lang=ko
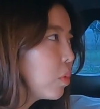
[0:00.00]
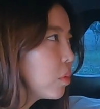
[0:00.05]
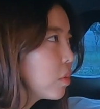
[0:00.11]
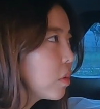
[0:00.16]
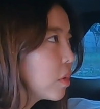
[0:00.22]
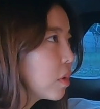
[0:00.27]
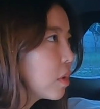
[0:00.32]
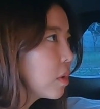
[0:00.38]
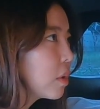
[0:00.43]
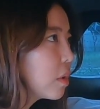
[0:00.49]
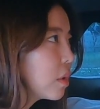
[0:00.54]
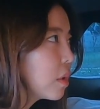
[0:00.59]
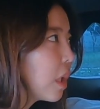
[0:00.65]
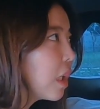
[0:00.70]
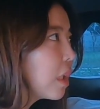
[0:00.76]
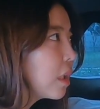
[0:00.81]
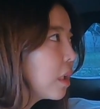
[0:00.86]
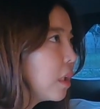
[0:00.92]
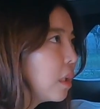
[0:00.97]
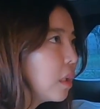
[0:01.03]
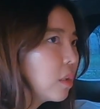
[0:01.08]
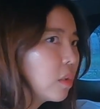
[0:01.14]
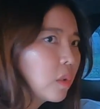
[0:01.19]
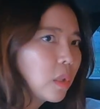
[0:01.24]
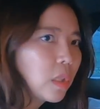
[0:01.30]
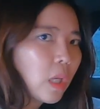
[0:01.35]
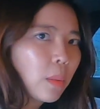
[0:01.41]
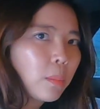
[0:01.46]
뭐 딱히
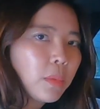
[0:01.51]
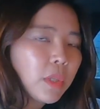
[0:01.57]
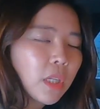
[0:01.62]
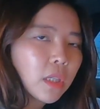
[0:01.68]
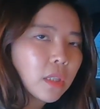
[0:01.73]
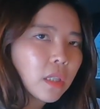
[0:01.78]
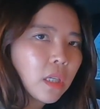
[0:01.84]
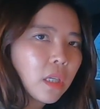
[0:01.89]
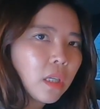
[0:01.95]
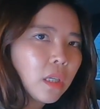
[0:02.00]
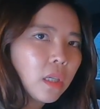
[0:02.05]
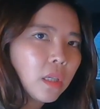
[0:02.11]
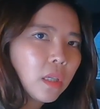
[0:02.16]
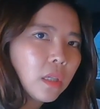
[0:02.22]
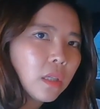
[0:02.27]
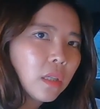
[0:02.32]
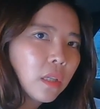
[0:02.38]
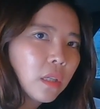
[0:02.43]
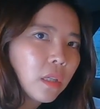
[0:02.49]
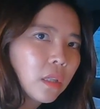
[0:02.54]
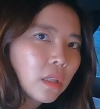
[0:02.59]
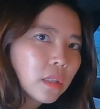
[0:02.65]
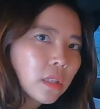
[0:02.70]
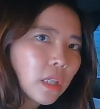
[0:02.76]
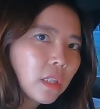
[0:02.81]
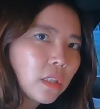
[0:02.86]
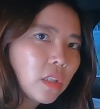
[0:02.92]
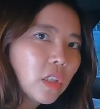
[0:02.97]
그렇게 예민하게
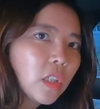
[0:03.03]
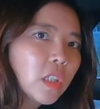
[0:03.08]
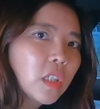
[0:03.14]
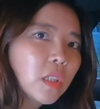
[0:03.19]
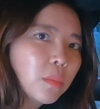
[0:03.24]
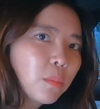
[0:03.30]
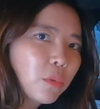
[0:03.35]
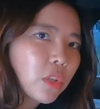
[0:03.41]
잘 느끼지는